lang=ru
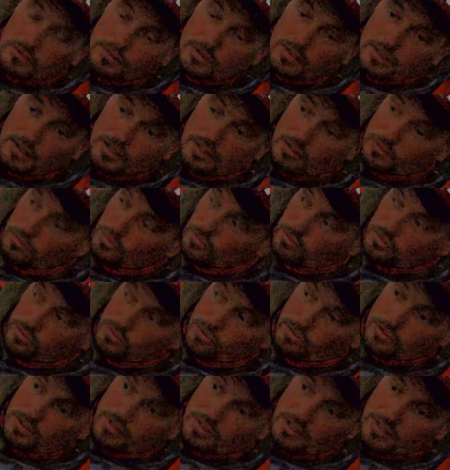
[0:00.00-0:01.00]
А тут
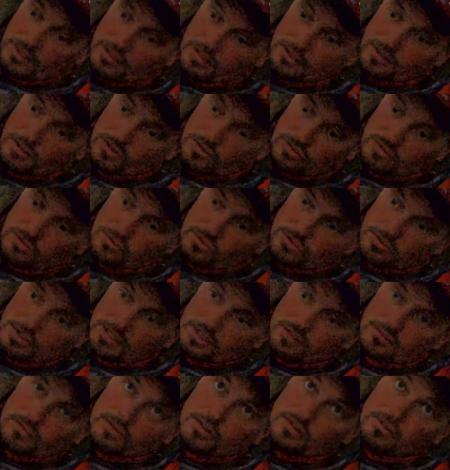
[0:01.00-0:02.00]
слухи ходили, что Чуланов
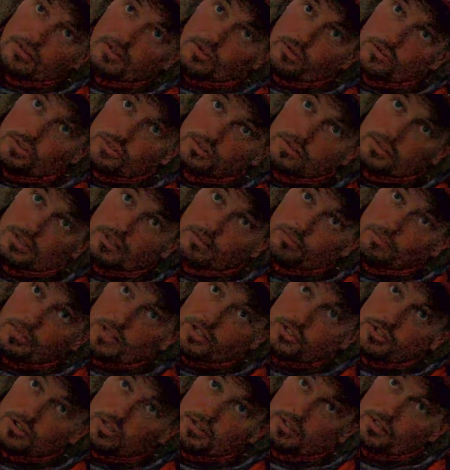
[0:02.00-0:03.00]
наворочил там пять
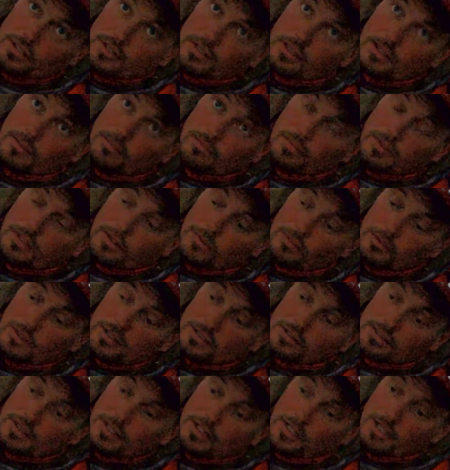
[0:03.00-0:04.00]
жирных рыб, а у нас
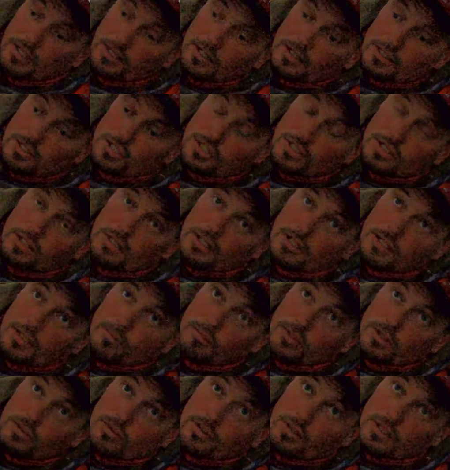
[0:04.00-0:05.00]
жирная рыба
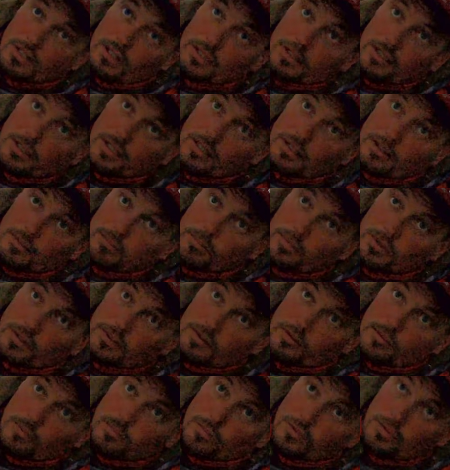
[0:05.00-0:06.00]
только одна,
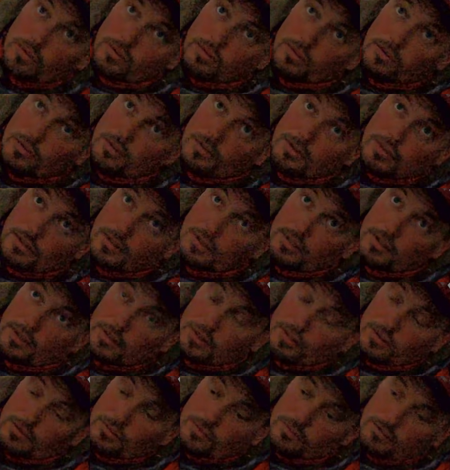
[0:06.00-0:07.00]
поэтому
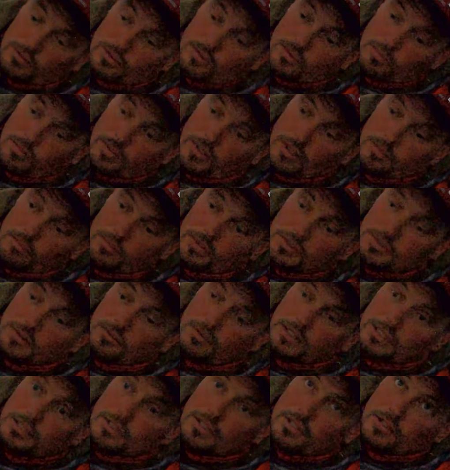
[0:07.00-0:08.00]
все прям было
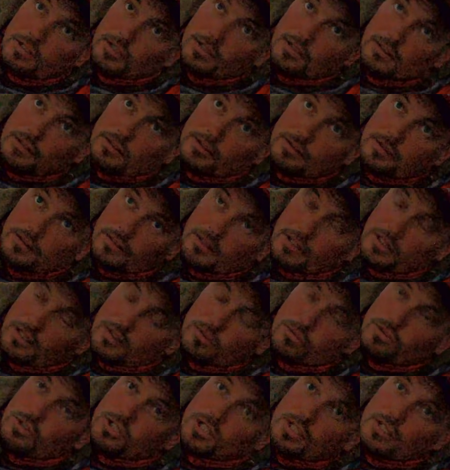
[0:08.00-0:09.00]
волнительно. А
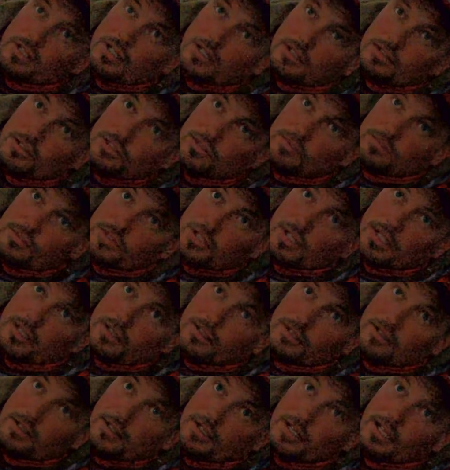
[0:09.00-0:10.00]
хуже нет, чем ждать
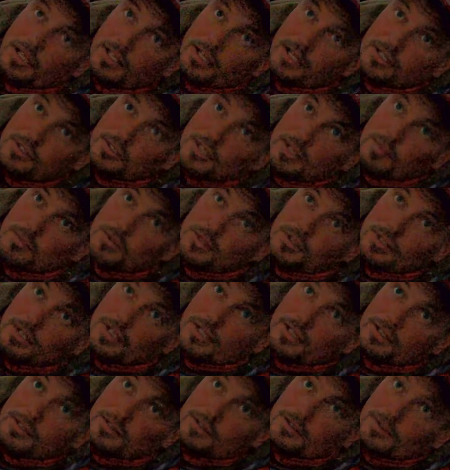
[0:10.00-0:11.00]
да догонять, сами
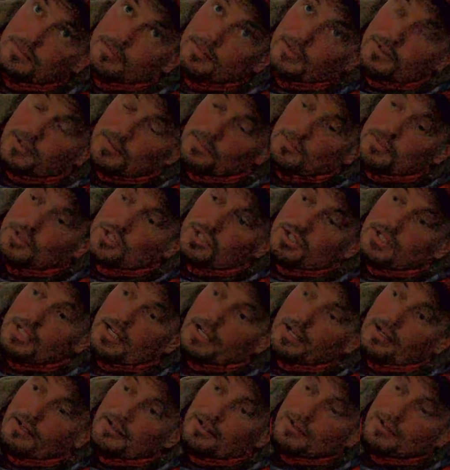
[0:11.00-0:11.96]
знаете. Ну Мы ждали.